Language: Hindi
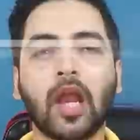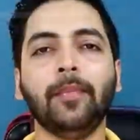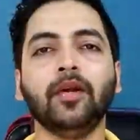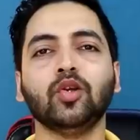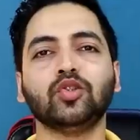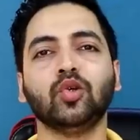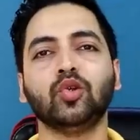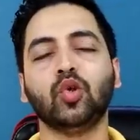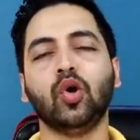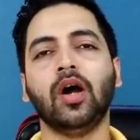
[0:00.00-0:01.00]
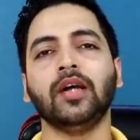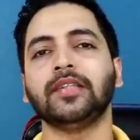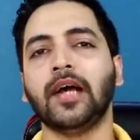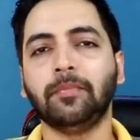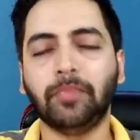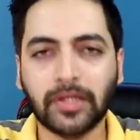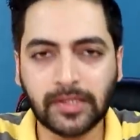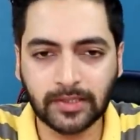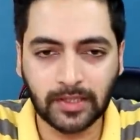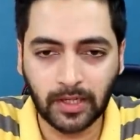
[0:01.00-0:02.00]
यहाँ पर दोस्तों
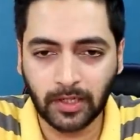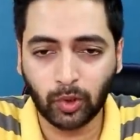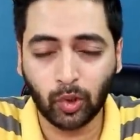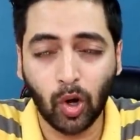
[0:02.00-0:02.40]
2020 की